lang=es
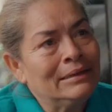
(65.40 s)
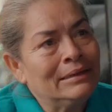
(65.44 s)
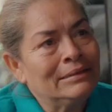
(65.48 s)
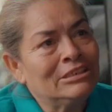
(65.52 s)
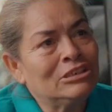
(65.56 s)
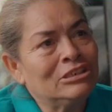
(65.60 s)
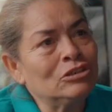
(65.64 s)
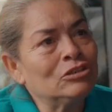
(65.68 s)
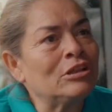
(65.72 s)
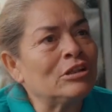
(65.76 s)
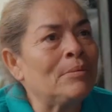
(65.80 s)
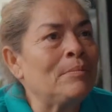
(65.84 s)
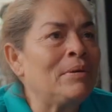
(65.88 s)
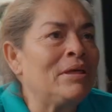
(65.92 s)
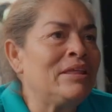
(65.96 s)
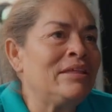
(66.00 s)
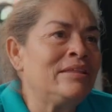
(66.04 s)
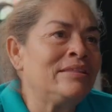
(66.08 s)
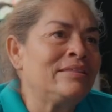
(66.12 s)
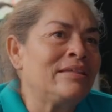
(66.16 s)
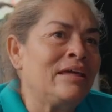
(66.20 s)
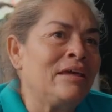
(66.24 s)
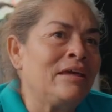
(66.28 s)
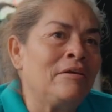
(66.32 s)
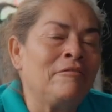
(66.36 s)
Si usted me
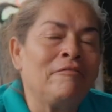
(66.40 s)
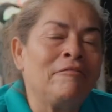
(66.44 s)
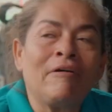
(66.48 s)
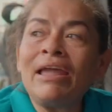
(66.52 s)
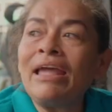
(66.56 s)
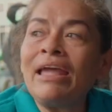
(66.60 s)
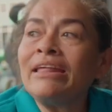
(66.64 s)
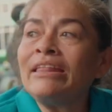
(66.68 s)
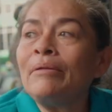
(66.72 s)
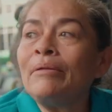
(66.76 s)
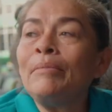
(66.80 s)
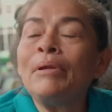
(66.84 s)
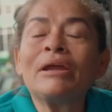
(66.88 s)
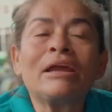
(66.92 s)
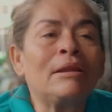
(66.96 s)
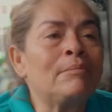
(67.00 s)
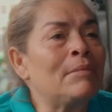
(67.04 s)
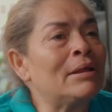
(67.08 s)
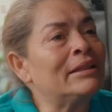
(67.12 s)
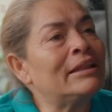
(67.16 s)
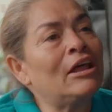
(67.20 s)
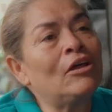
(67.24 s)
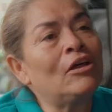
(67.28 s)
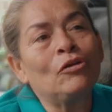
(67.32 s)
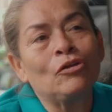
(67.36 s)
dice, vaya a hacerme aquel
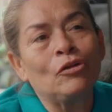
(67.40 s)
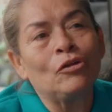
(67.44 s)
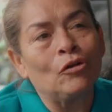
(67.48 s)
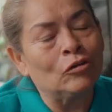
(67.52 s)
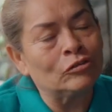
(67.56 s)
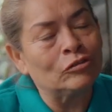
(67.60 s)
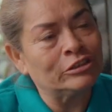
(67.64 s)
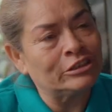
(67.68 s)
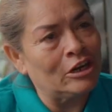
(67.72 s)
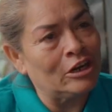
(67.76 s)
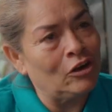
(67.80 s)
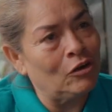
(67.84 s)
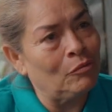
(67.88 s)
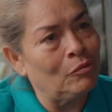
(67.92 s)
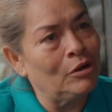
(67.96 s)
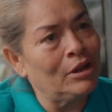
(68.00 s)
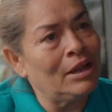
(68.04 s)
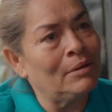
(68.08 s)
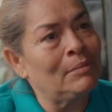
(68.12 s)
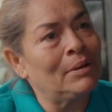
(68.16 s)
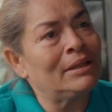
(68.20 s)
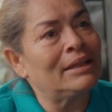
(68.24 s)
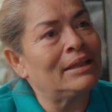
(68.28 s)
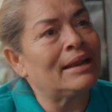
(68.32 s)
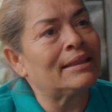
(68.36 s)
mandado, yo se lo voy
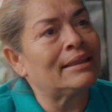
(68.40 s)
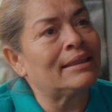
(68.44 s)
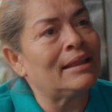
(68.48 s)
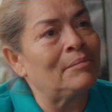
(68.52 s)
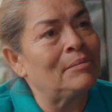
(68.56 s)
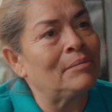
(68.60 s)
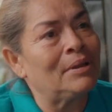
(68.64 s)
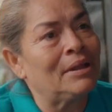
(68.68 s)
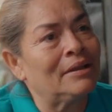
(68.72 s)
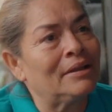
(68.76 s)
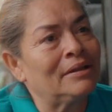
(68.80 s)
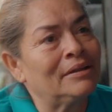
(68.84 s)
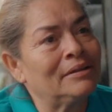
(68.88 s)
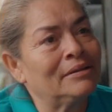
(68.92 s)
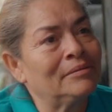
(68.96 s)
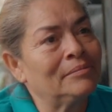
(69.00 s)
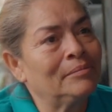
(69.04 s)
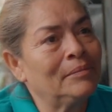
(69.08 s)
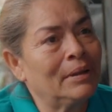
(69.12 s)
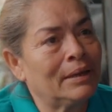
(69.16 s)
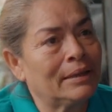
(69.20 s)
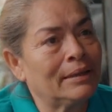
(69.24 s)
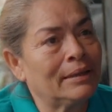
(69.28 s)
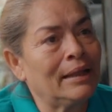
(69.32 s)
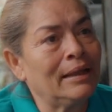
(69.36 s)
a mandar también,
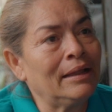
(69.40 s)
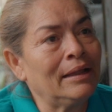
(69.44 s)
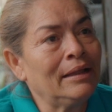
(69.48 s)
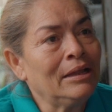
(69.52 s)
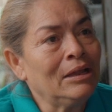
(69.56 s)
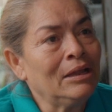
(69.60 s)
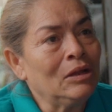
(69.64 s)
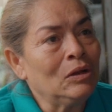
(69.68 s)
¿verdad?